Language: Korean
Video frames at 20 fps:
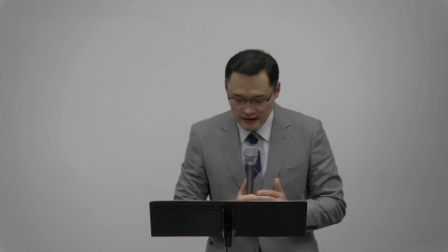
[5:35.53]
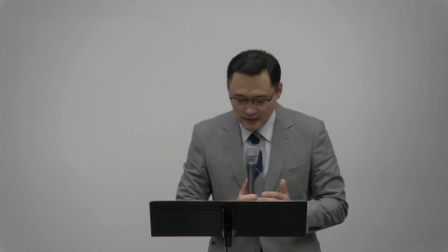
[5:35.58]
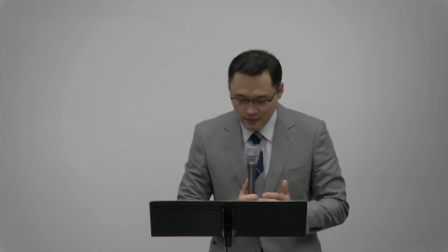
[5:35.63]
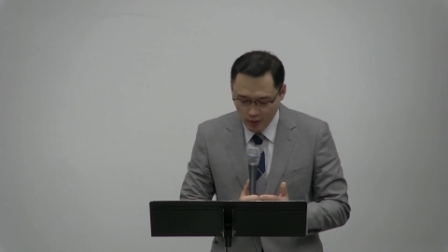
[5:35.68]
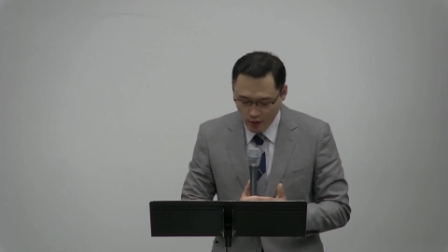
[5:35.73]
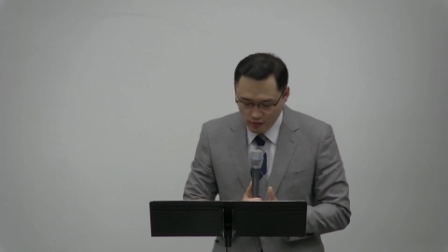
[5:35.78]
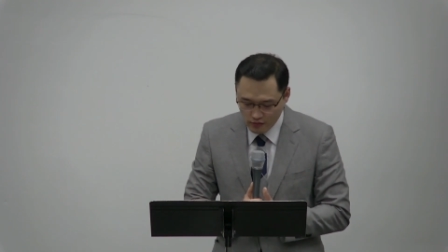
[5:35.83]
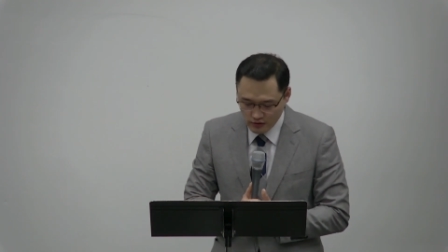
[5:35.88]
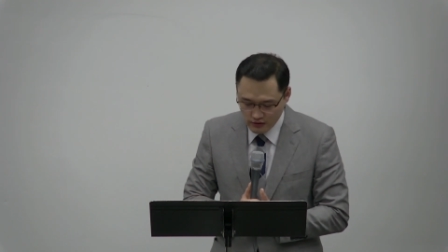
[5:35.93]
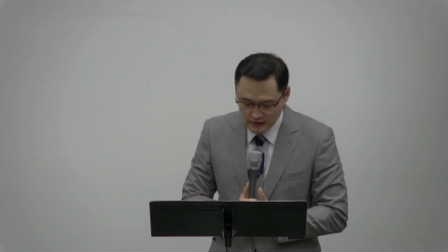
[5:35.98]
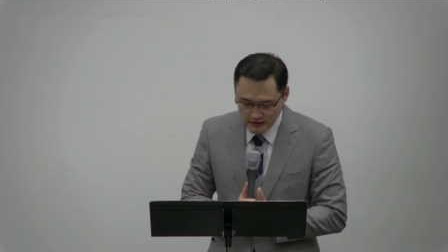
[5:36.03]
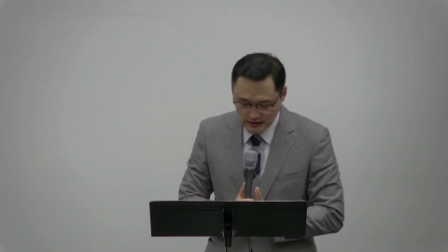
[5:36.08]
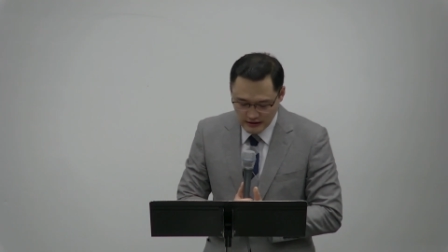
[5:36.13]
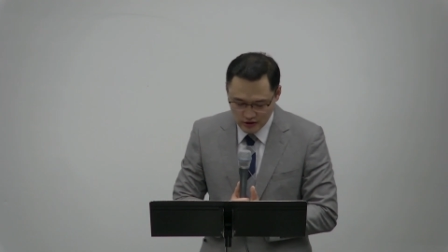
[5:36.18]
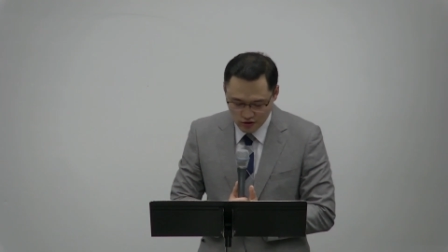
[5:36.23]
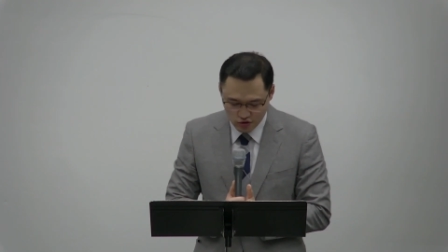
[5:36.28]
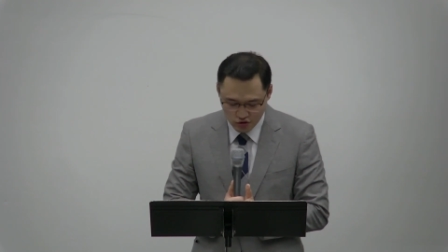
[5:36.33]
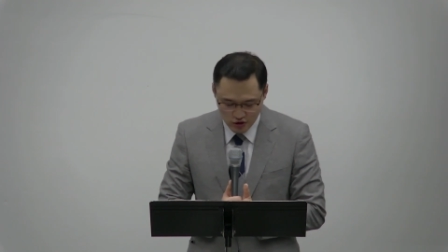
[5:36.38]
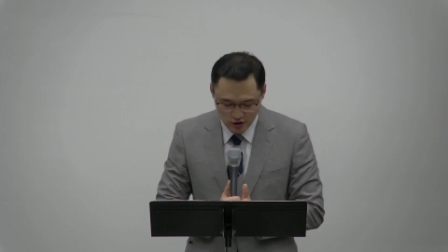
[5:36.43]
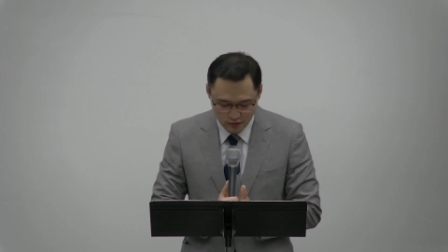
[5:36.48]
본문
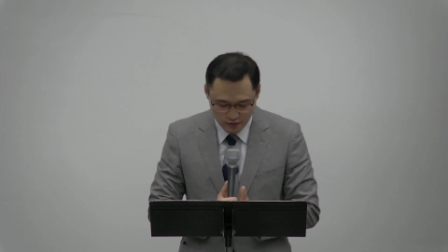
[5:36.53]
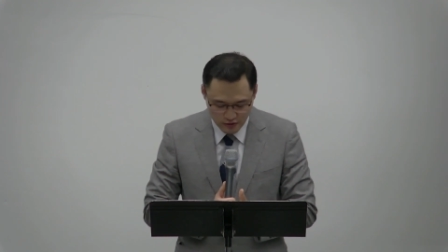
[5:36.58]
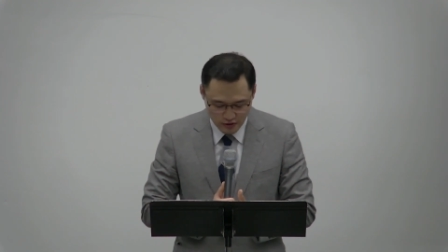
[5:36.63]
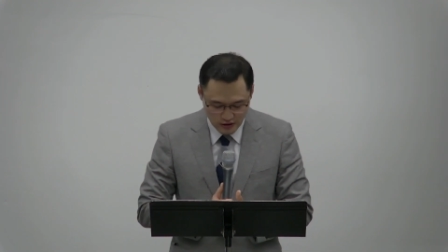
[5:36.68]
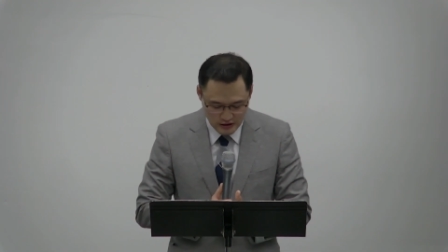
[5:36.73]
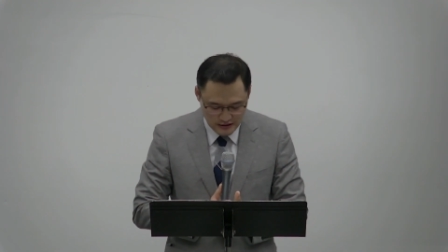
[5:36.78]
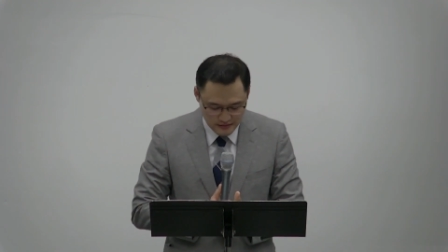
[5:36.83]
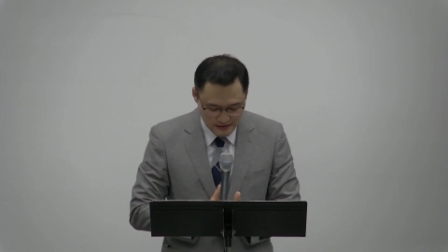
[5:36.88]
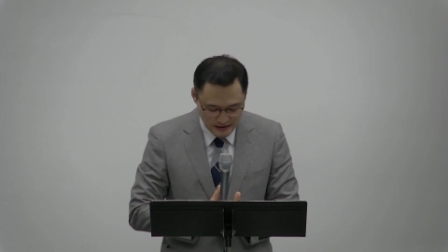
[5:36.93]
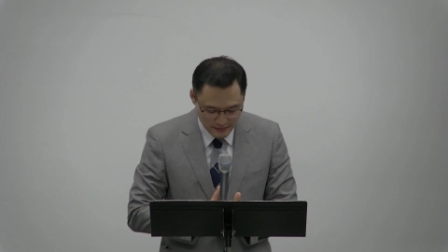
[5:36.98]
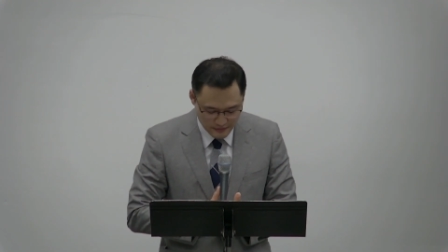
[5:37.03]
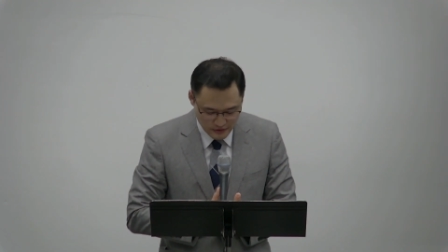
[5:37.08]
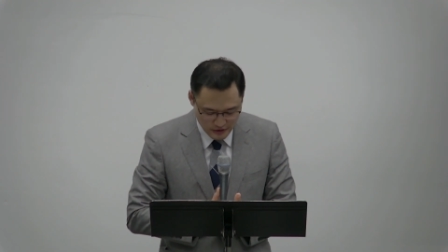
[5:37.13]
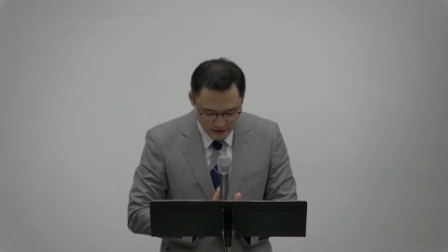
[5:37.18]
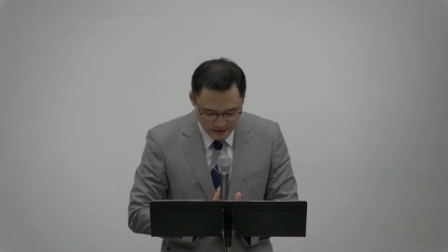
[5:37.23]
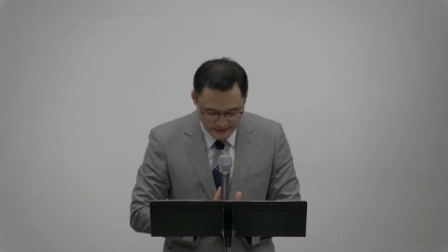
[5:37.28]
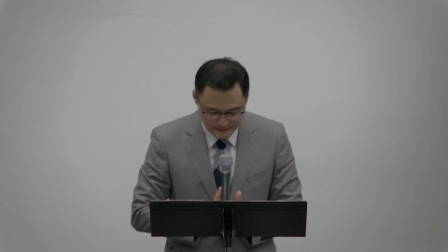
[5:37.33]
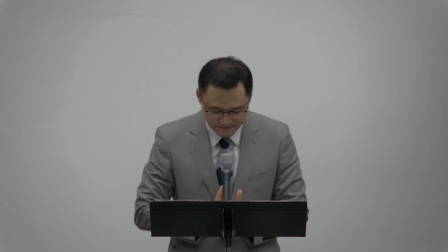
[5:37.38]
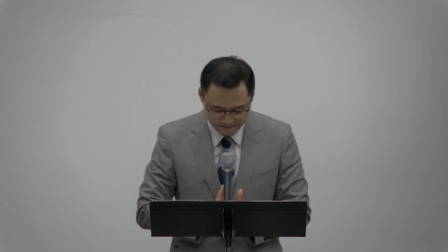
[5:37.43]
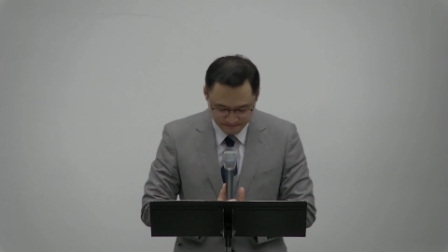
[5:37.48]
19절부터
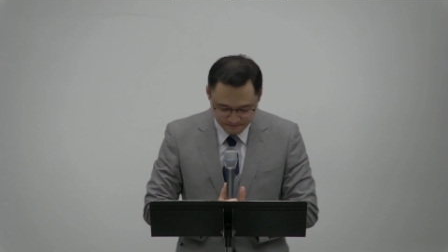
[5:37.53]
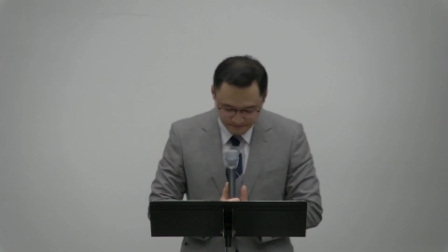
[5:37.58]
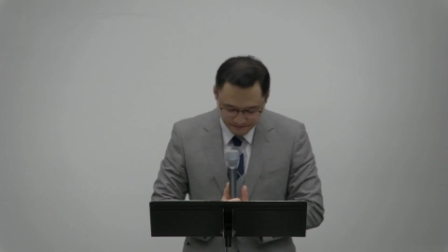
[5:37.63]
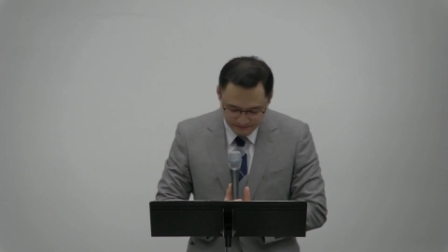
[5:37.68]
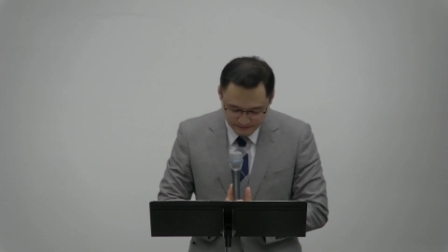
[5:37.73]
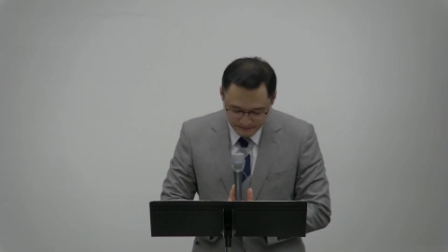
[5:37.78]
23절을